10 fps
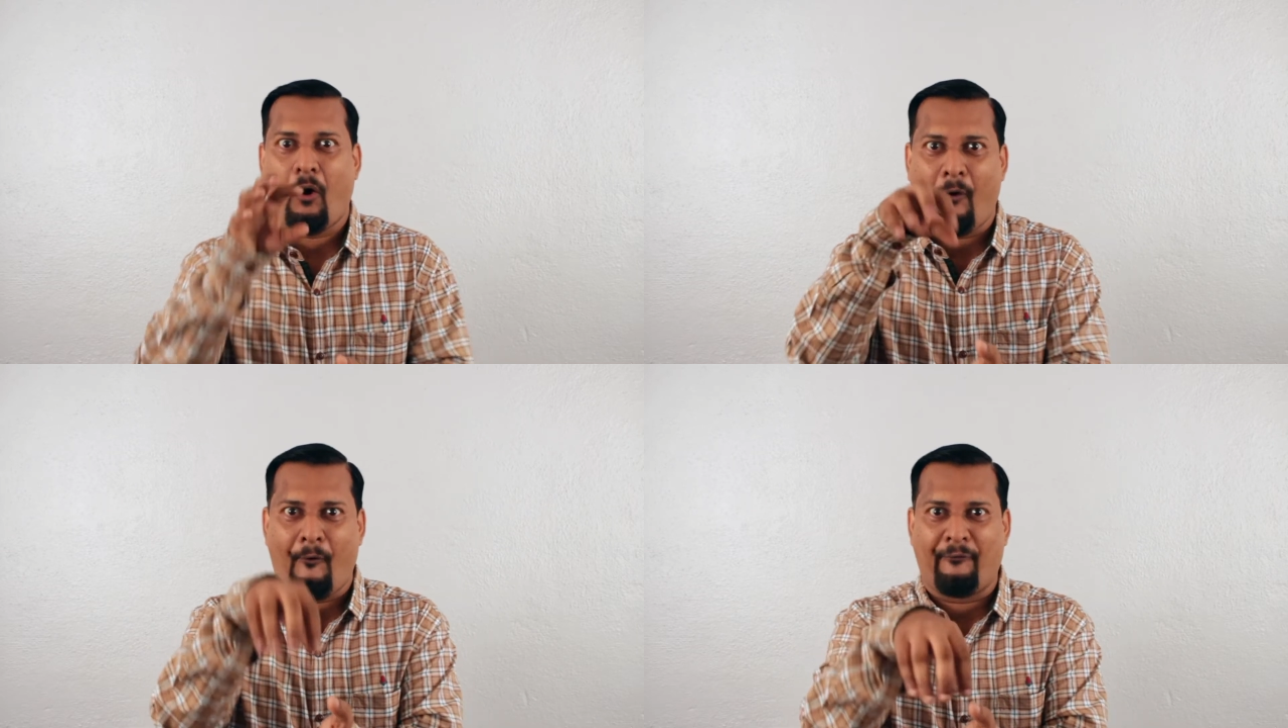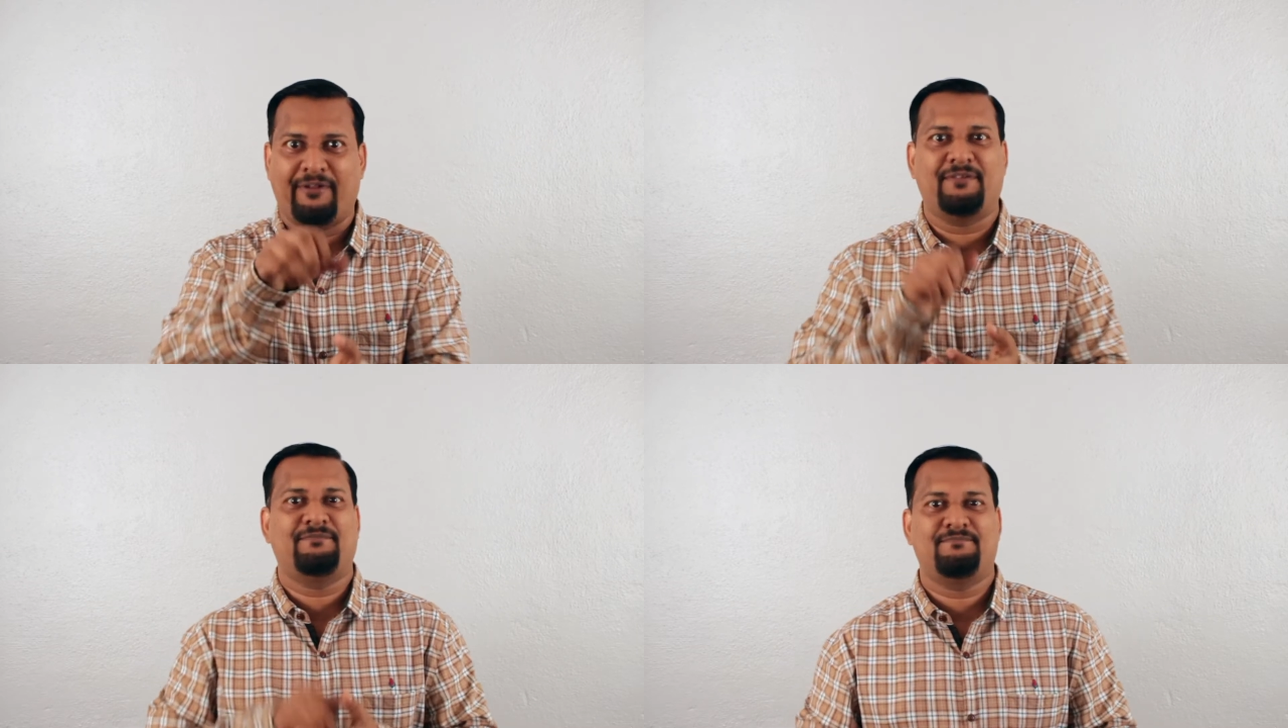ऑन
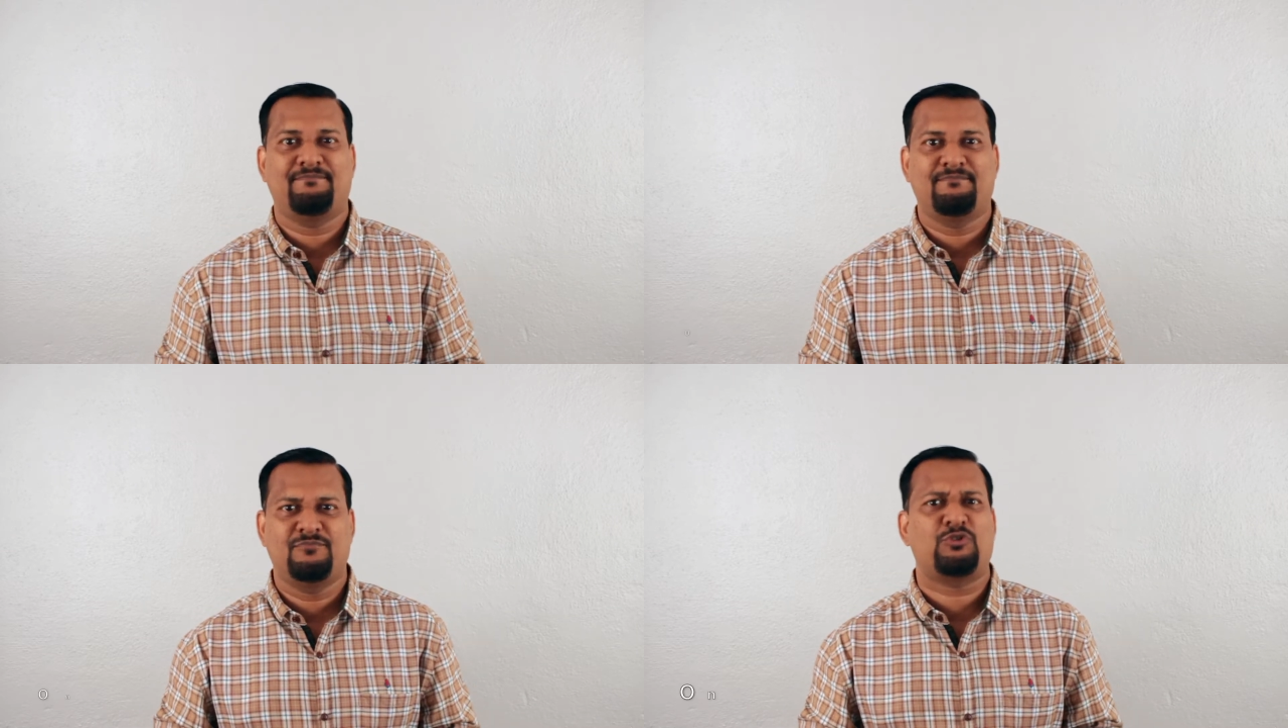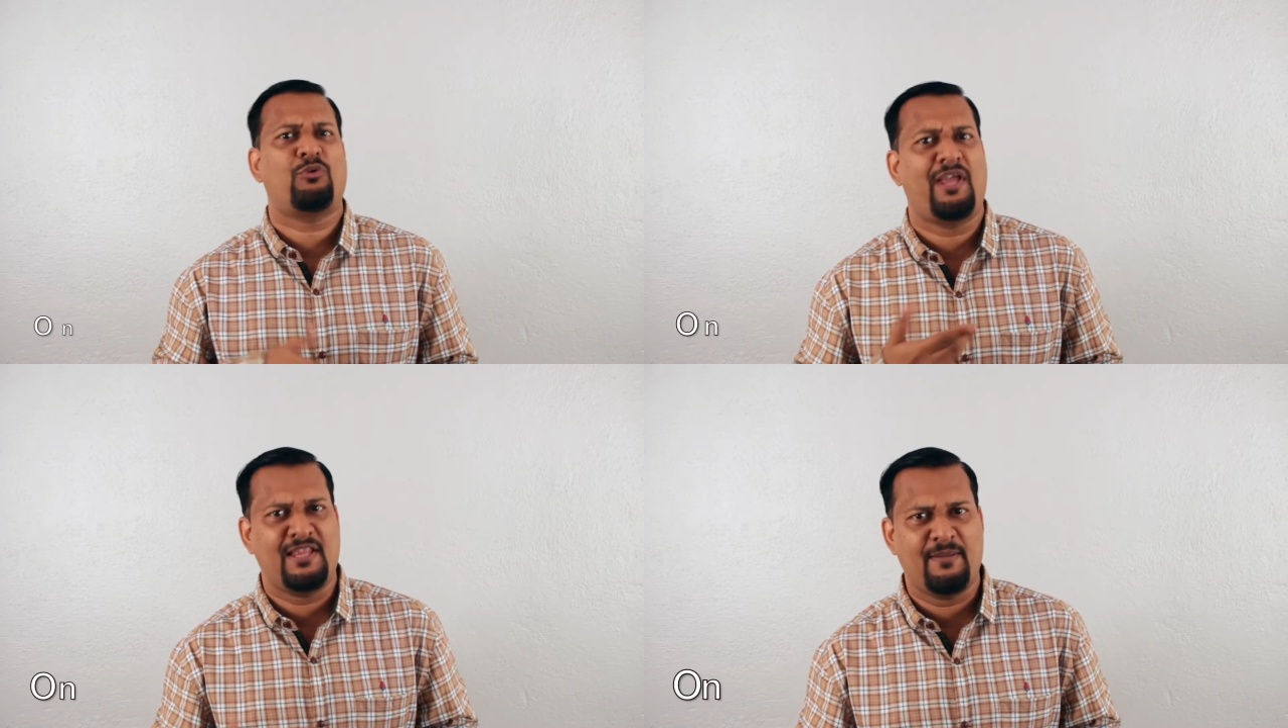जिसको
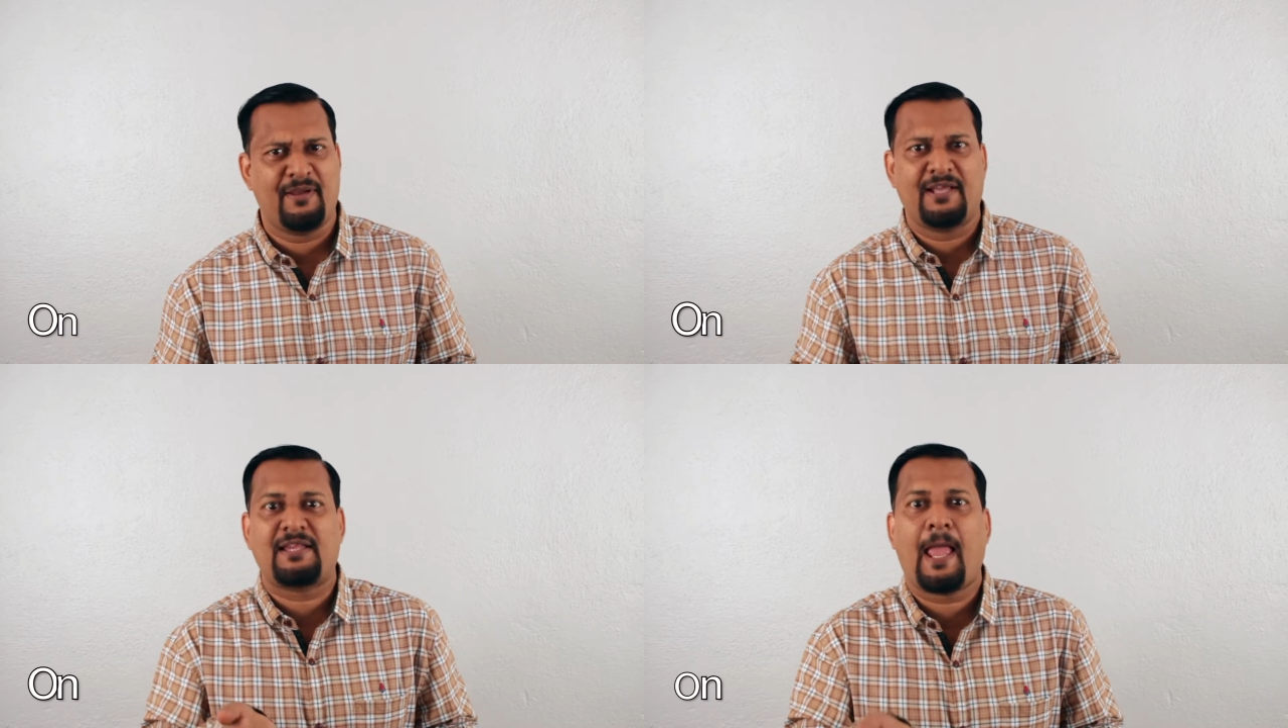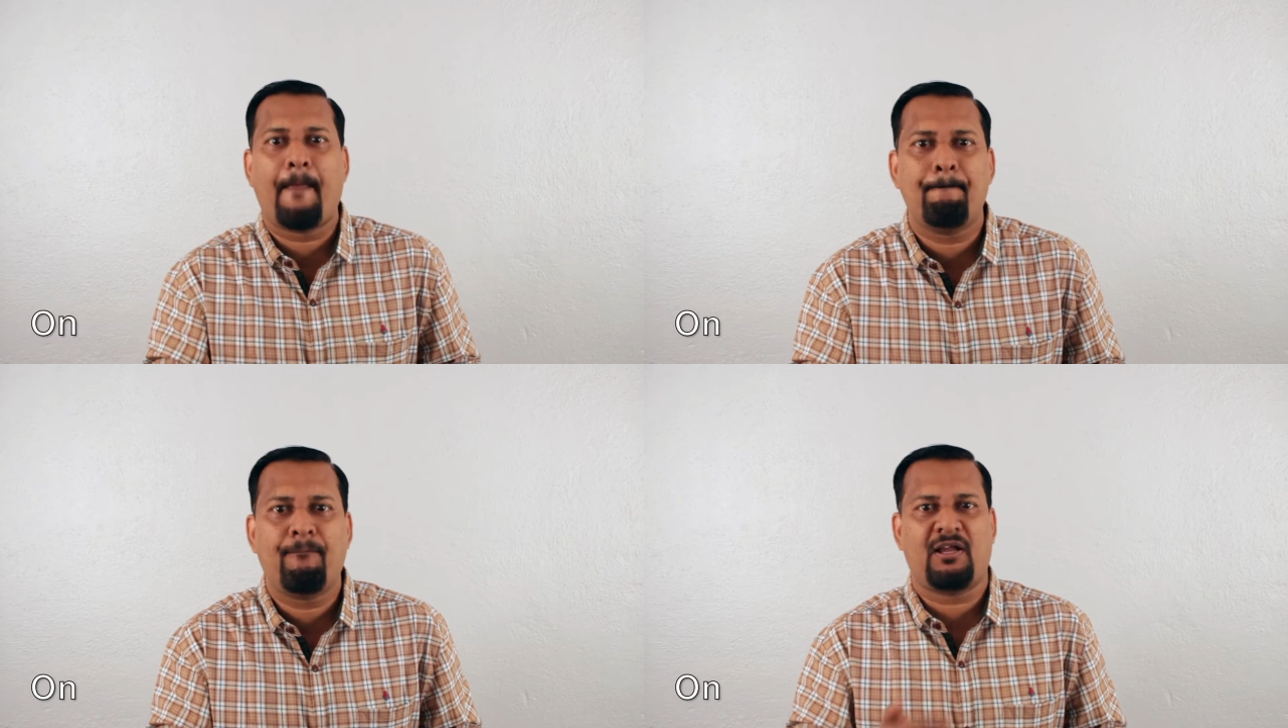हिंदी में कहते
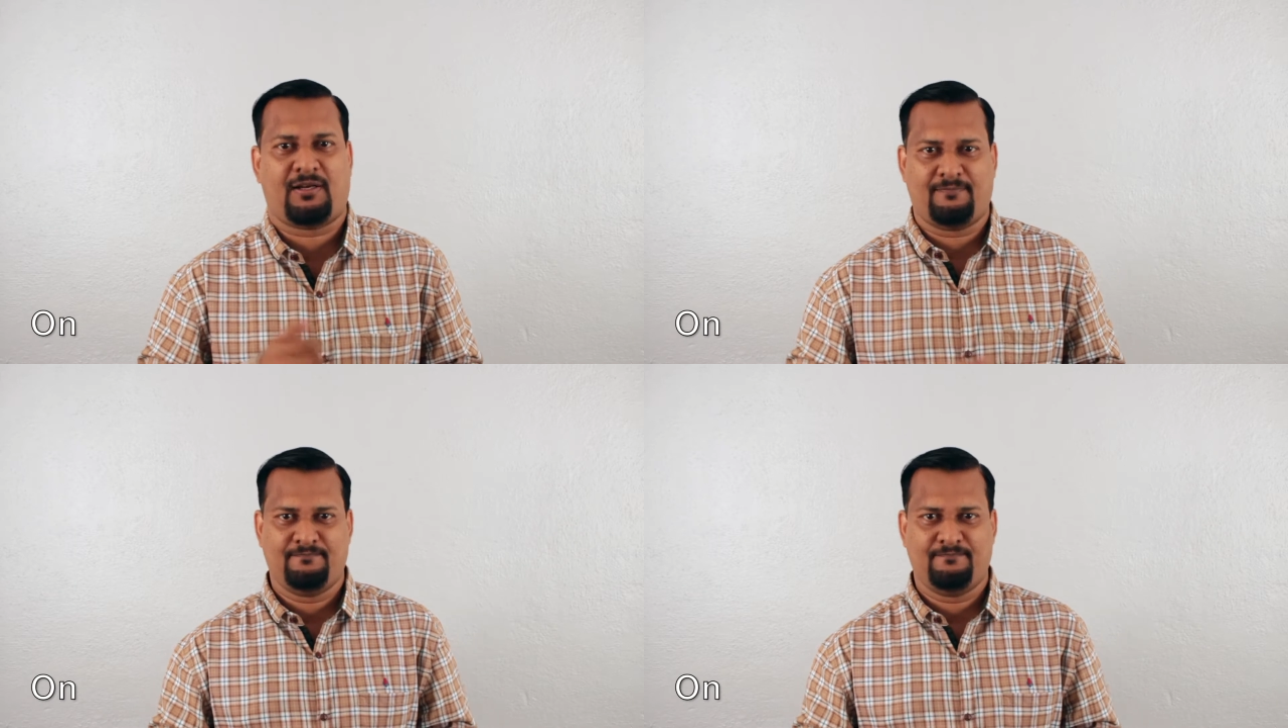हैं पर